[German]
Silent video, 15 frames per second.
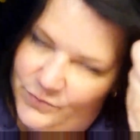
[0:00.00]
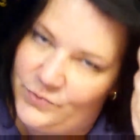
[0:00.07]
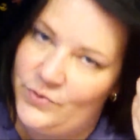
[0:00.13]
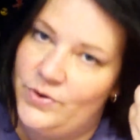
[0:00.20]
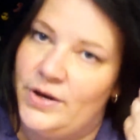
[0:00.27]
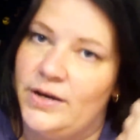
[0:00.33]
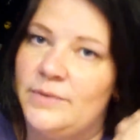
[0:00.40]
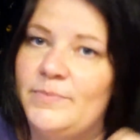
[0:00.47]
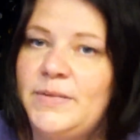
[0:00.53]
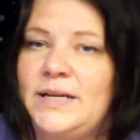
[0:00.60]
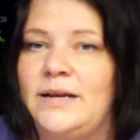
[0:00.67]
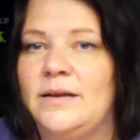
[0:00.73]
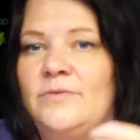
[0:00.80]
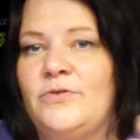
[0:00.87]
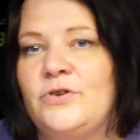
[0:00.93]
für, mit
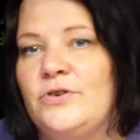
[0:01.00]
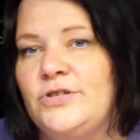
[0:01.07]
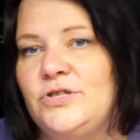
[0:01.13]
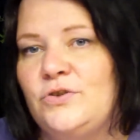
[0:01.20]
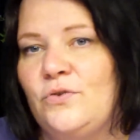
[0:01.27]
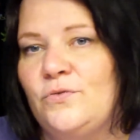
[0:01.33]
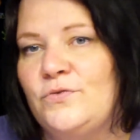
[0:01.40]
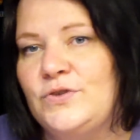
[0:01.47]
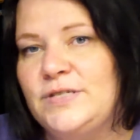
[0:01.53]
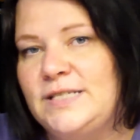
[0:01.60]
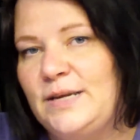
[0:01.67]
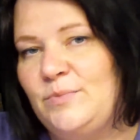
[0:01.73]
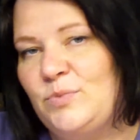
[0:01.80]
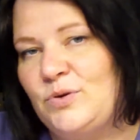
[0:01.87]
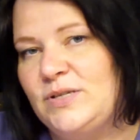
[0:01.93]
einer Vergünstigung von
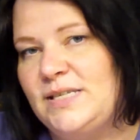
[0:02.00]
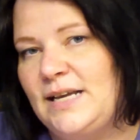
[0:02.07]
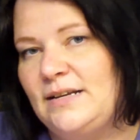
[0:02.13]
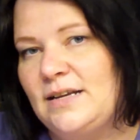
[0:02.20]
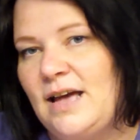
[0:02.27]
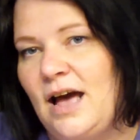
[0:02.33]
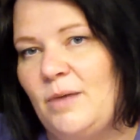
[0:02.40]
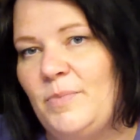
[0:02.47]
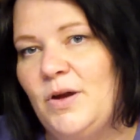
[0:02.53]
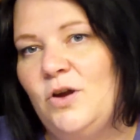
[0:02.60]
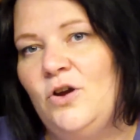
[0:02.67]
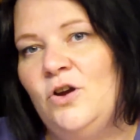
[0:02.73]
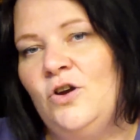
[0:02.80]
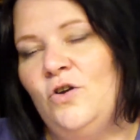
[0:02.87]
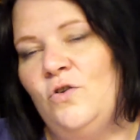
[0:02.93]
10% gab.
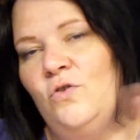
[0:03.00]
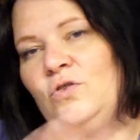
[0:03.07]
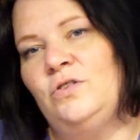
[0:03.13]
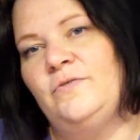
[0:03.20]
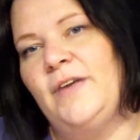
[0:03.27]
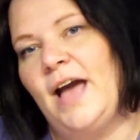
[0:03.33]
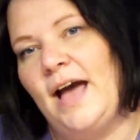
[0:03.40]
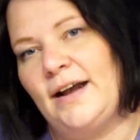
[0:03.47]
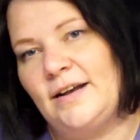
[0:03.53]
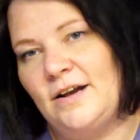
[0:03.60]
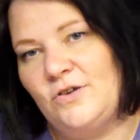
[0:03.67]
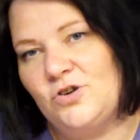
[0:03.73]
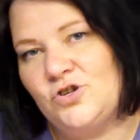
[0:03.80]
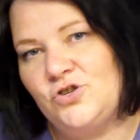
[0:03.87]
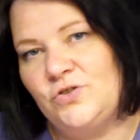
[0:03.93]
Und wir hatten
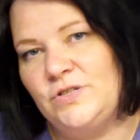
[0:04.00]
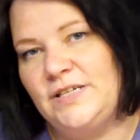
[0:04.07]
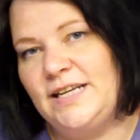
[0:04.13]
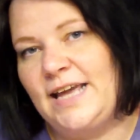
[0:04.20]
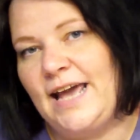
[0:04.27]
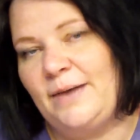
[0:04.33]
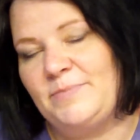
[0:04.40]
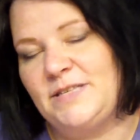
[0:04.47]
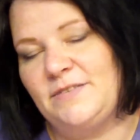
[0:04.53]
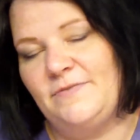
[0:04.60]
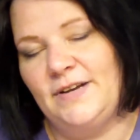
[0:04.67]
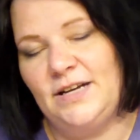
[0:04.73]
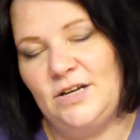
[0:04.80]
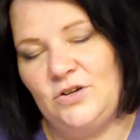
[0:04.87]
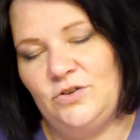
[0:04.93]
auch schon die herbst
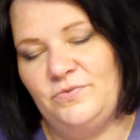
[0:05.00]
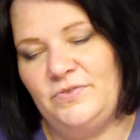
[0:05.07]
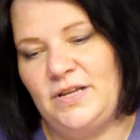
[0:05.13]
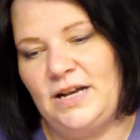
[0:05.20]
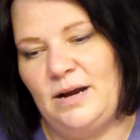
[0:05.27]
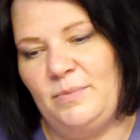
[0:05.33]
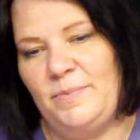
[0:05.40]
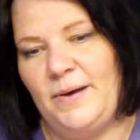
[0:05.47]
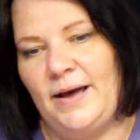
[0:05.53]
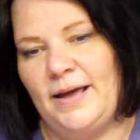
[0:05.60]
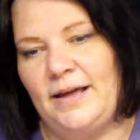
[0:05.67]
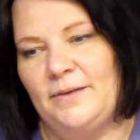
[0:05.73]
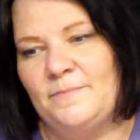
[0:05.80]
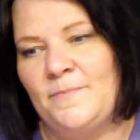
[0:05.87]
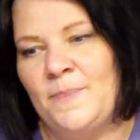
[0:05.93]
winter düfte dabei.
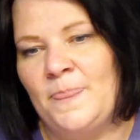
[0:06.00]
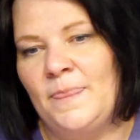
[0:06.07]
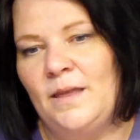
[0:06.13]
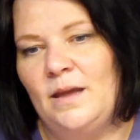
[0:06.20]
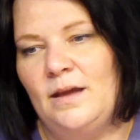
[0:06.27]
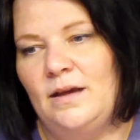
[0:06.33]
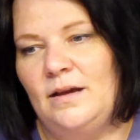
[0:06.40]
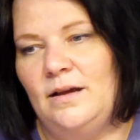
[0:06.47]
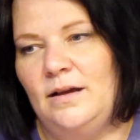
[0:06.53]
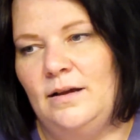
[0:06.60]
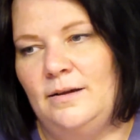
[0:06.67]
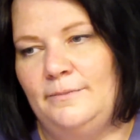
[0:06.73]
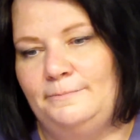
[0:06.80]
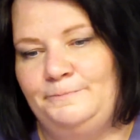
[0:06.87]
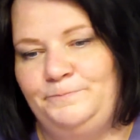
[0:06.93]

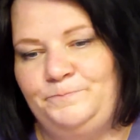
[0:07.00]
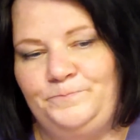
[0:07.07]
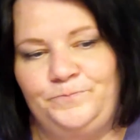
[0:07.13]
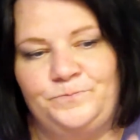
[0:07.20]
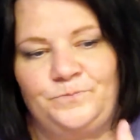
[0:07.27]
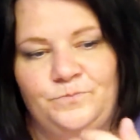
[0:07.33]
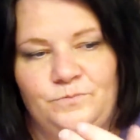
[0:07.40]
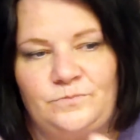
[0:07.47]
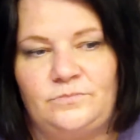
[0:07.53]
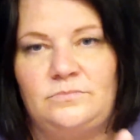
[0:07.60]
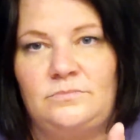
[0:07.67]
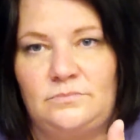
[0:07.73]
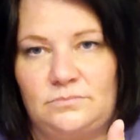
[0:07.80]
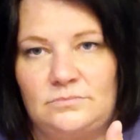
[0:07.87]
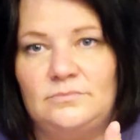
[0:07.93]
Ähm,
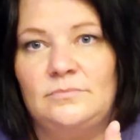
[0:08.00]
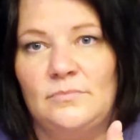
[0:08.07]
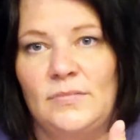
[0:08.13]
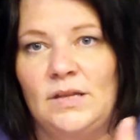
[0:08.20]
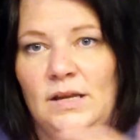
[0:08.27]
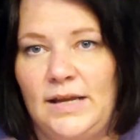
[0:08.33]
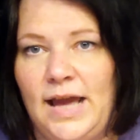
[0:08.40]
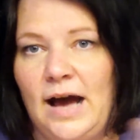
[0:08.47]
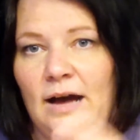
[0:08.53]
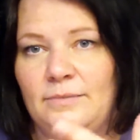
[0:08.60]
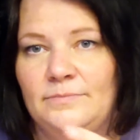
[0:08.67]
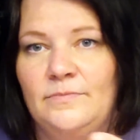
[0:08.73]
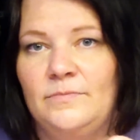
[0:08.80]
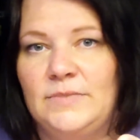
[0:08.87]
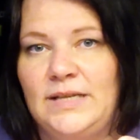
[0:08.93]
ja,
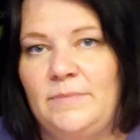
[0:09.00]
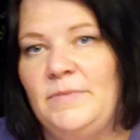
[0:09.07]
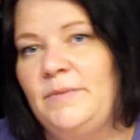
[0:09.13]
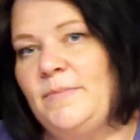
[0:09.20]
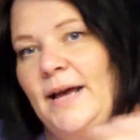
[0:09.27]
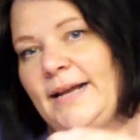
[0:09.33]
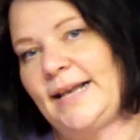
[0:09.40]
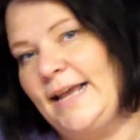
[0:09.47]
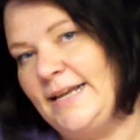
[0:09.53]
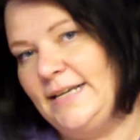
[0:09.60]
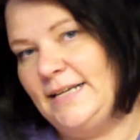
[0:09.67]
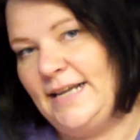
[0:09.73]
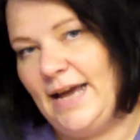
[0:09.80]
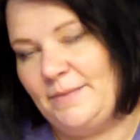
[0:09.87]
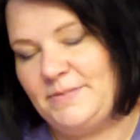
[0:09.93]
damit man halt gleich in
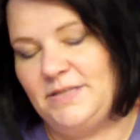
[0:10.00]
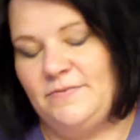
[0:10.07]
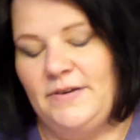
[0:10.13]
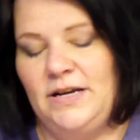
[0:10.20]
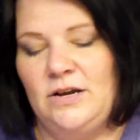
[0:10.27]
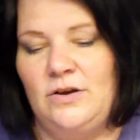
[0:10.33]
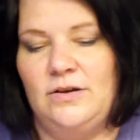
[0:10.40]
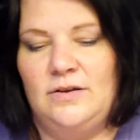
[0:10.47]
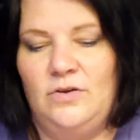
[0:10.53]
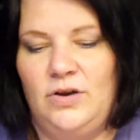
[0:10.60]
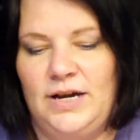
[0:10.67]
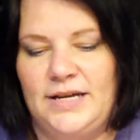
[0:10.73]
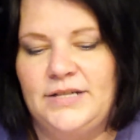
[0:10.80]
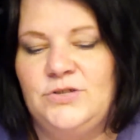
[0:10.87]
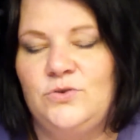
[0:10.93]
die
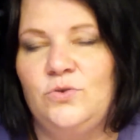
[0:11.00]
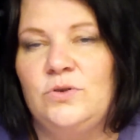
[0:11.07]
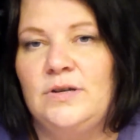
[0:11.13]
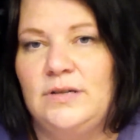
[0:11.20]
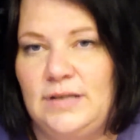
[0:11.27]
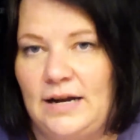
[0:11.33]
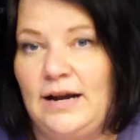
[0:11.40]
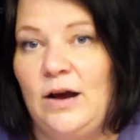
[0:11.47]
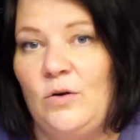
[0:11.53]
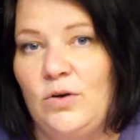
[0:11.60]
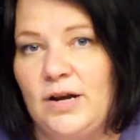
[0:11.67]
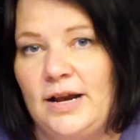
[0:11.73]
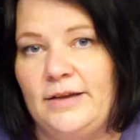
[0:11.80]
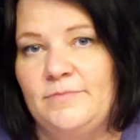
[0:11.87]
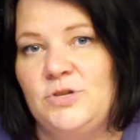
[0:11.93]
Herbst-Winter-Kollektion dann auch
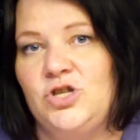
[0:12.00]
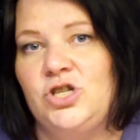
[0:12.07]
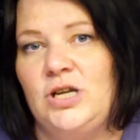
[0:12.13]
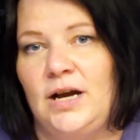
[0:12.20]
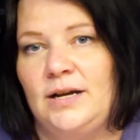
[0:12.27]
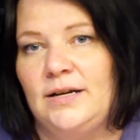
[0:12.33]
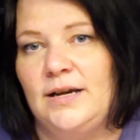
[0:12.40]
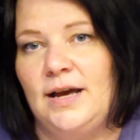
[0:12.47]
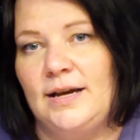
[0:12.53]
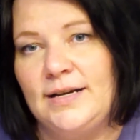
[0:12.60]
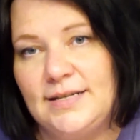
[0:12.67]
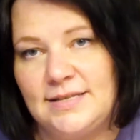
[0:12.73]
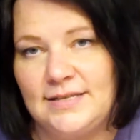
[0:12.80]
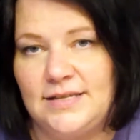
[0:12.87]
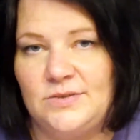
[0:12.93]
gleich mit starten kann.
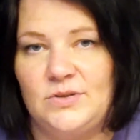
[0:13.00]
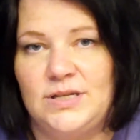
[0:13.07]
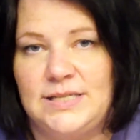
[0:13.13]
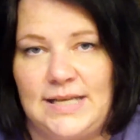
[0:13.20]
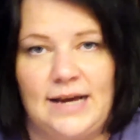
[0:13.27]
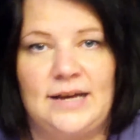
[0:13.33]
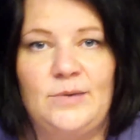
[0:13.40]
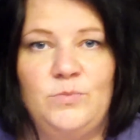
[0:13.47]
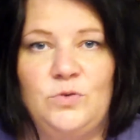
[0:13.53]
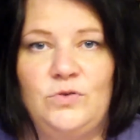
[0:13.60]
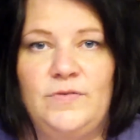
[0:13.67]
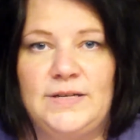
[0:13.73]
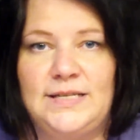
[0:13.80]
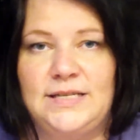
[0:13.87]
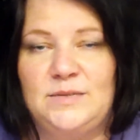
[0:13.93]
Das ist also das Angebot,
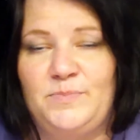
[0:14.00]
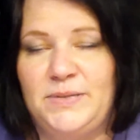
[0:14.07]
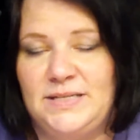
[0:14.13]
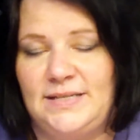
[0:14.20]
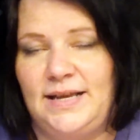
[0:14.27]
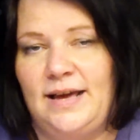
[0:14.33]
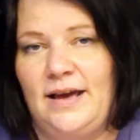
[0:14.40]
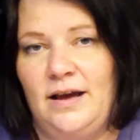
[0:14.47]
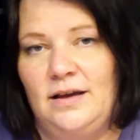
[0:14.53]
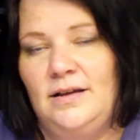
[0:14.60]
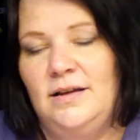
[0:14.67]
was es bisher